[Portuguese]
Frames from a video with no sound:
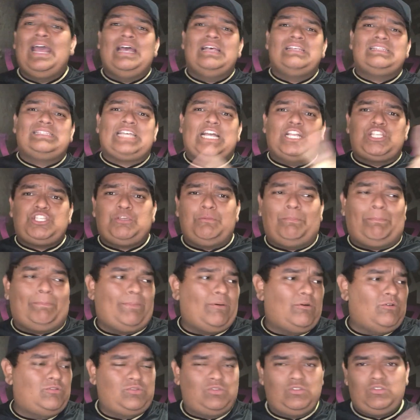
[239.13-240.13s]
Sete
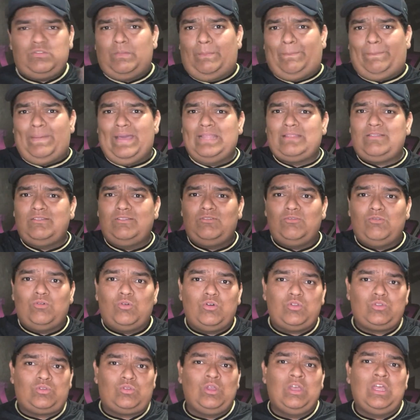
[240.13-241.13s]
pontos, um perto do
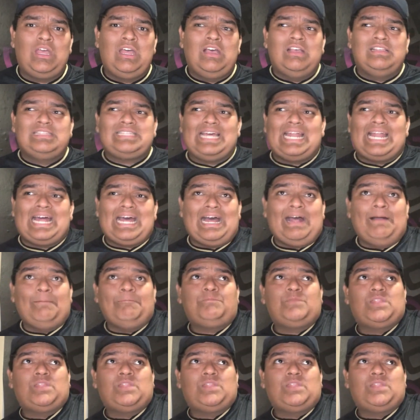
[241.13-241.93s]
outro. Será